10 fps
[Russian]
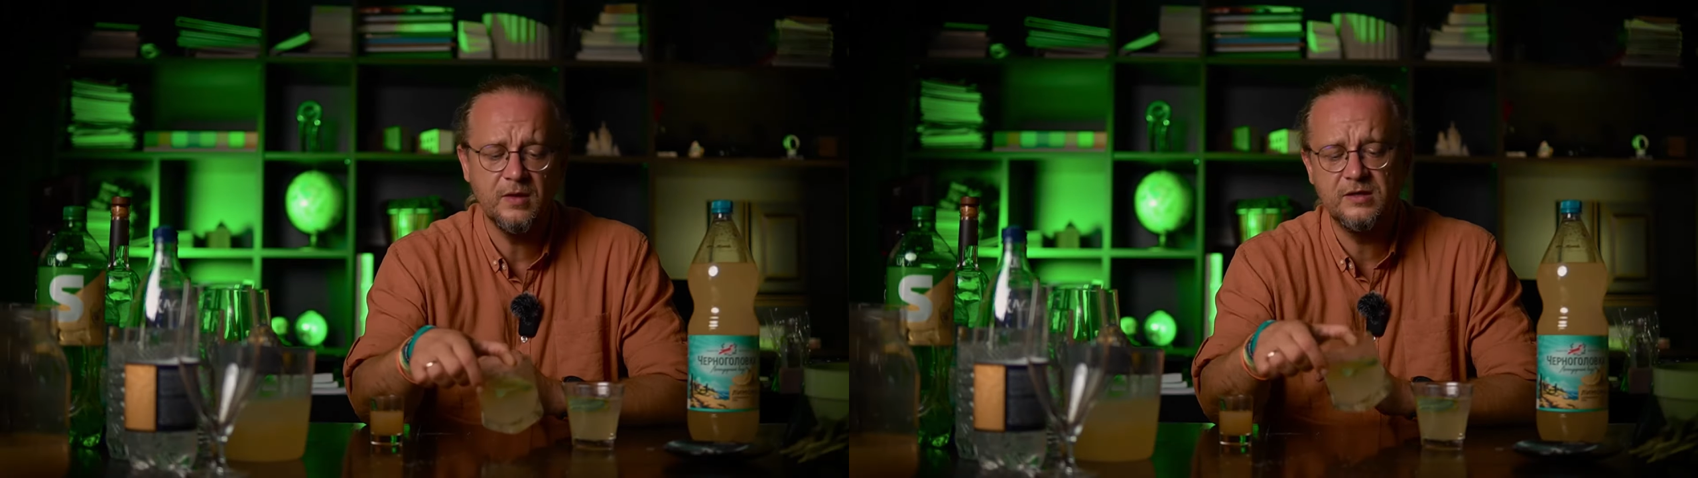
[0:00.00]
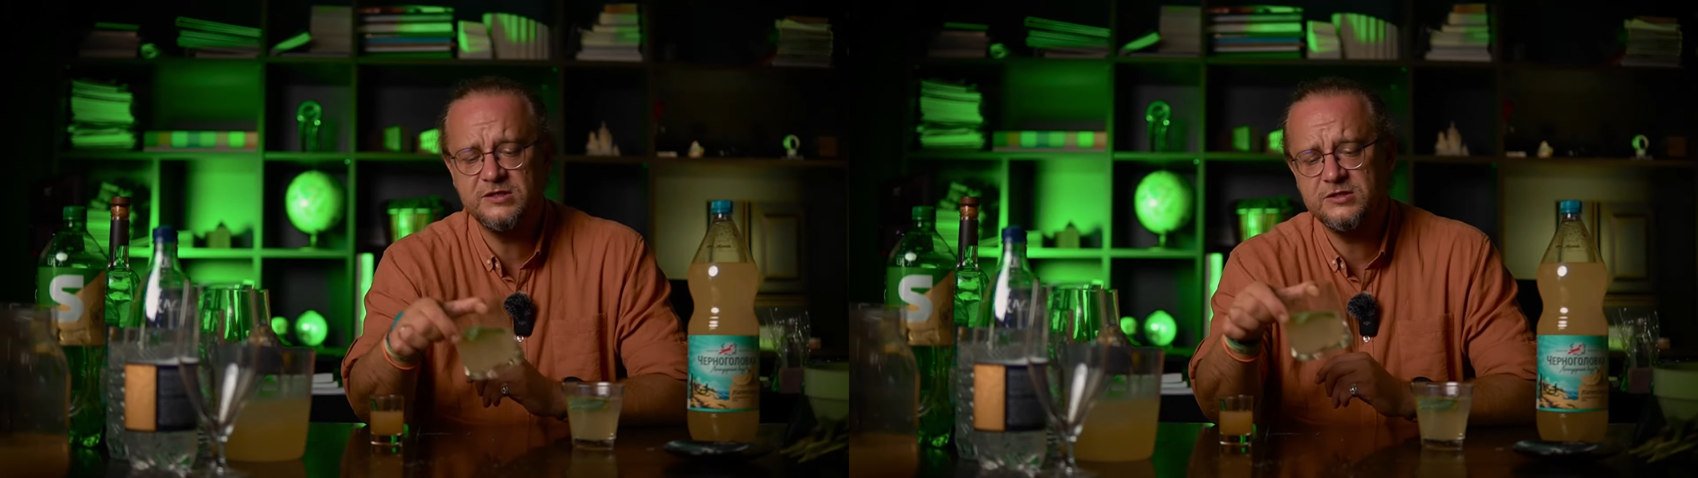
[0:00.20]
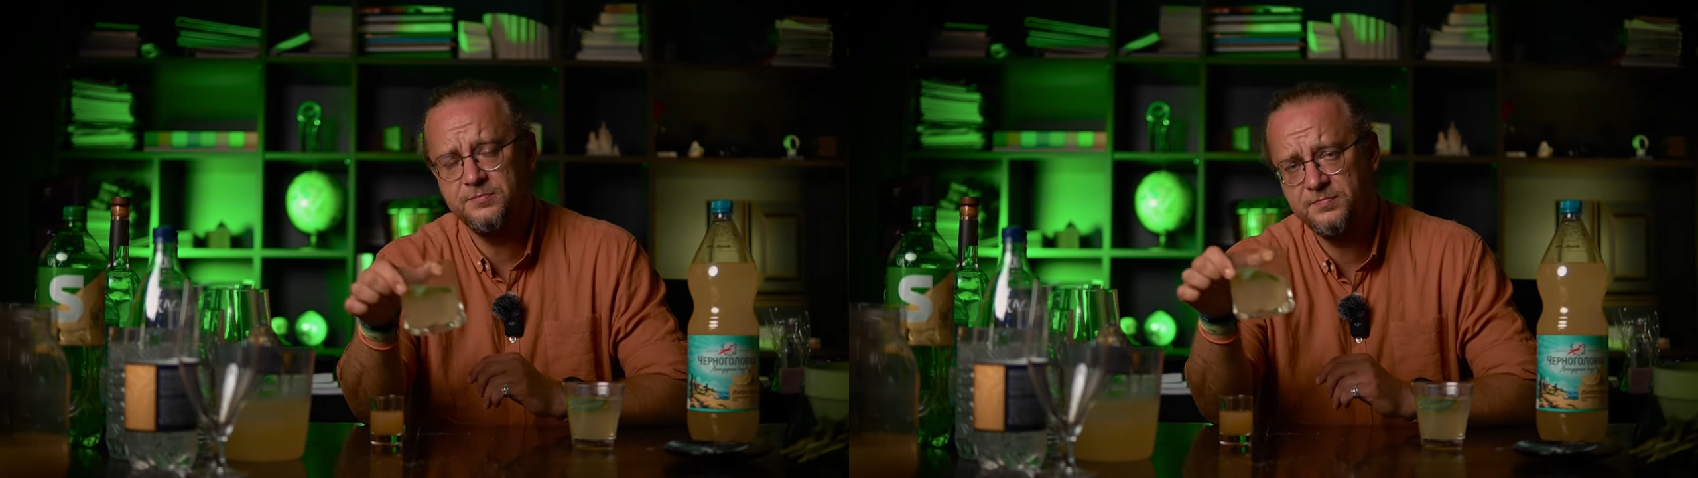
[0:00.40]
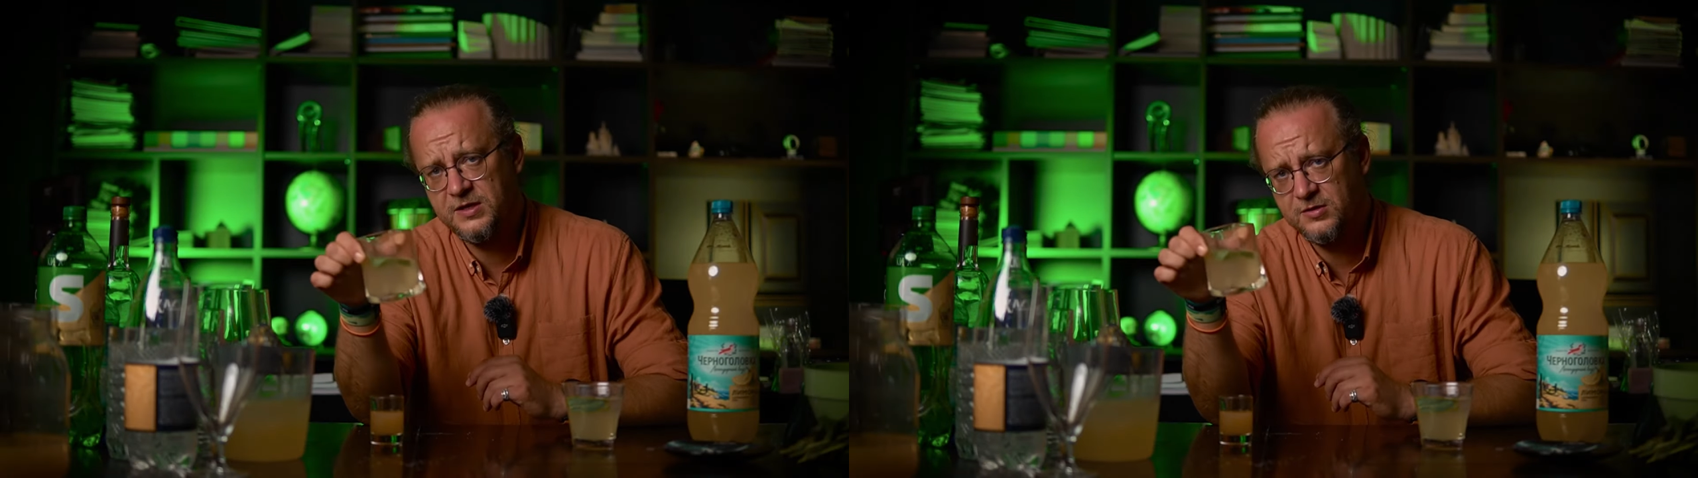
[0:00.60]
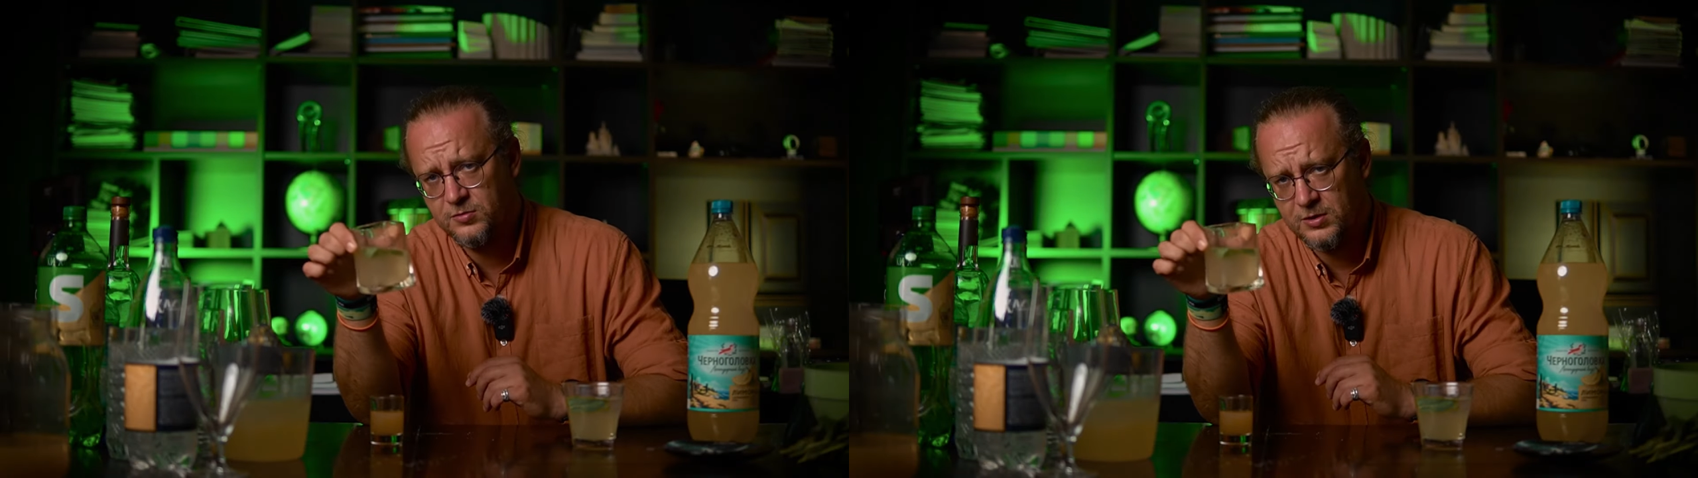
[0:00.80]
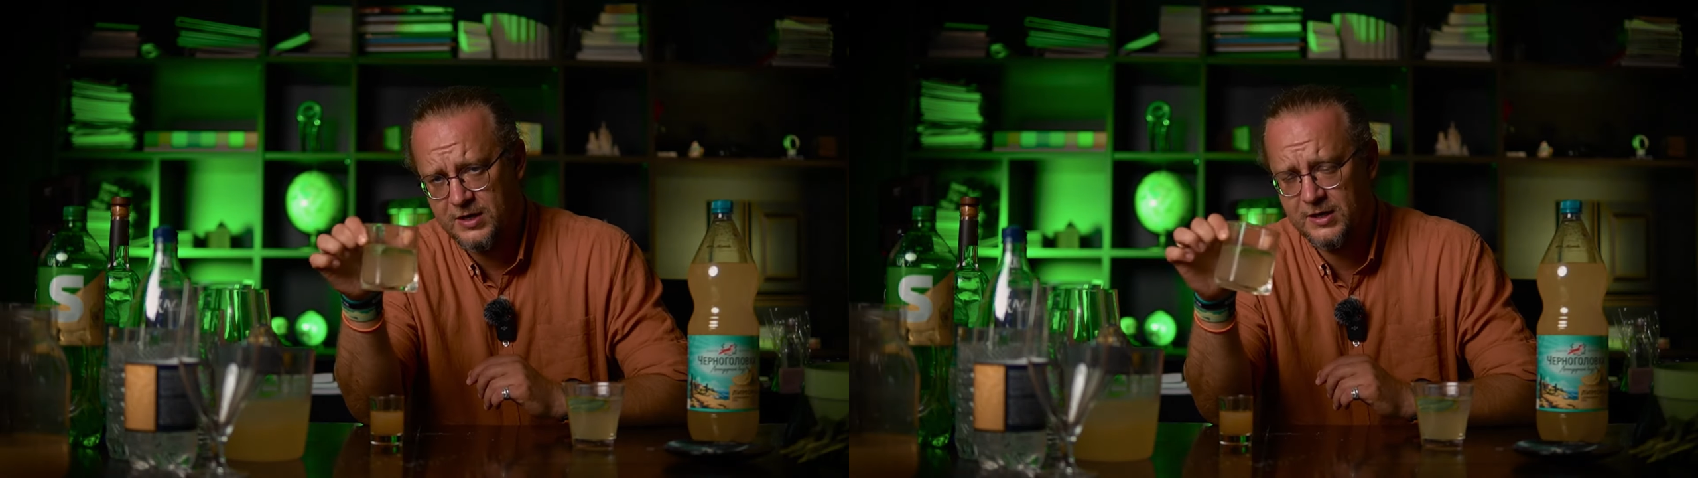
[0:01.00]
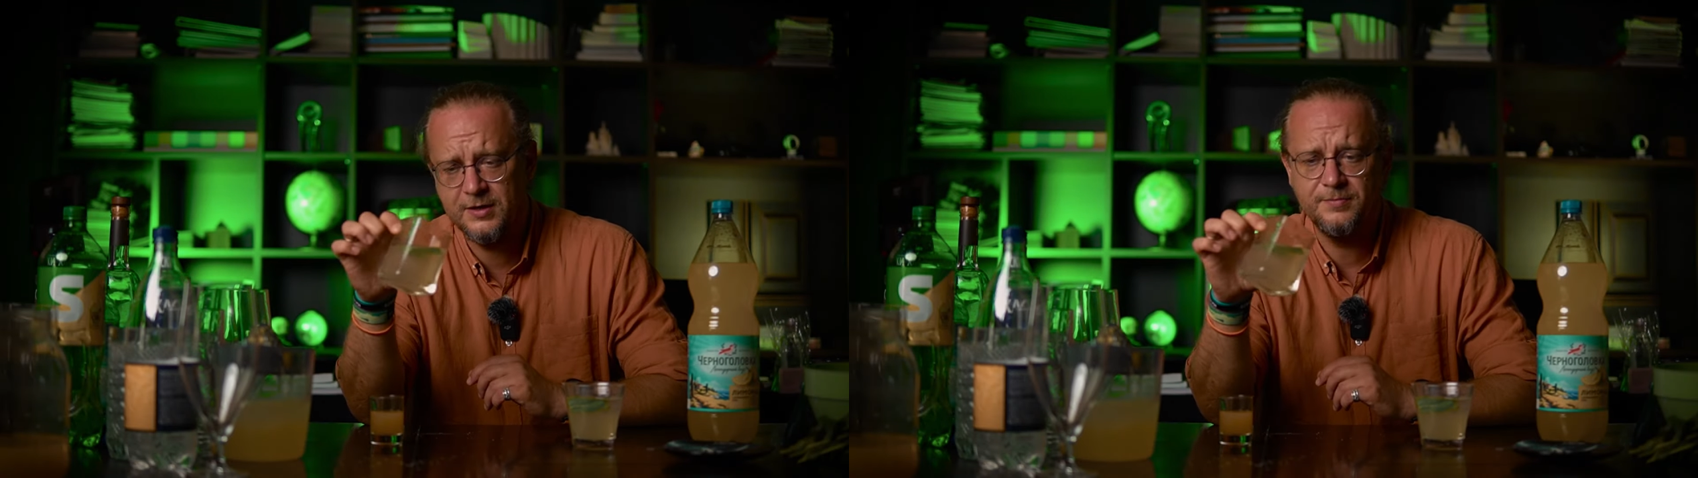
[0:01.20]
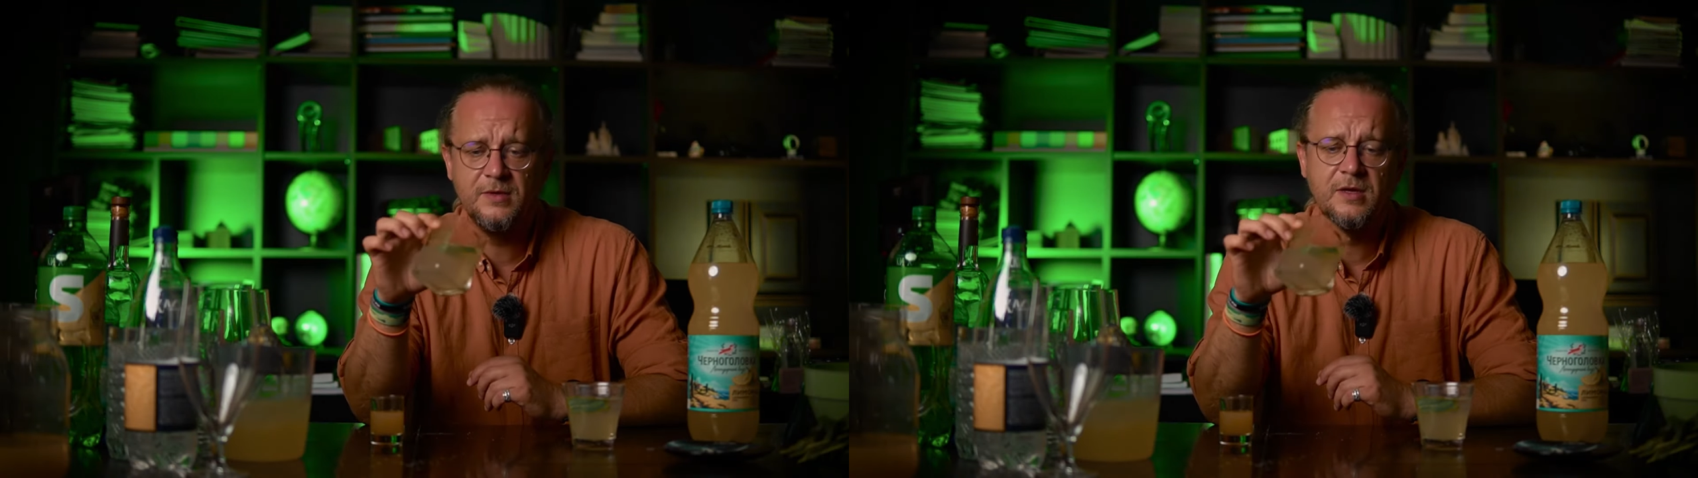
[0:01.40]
Затем пей натуральное,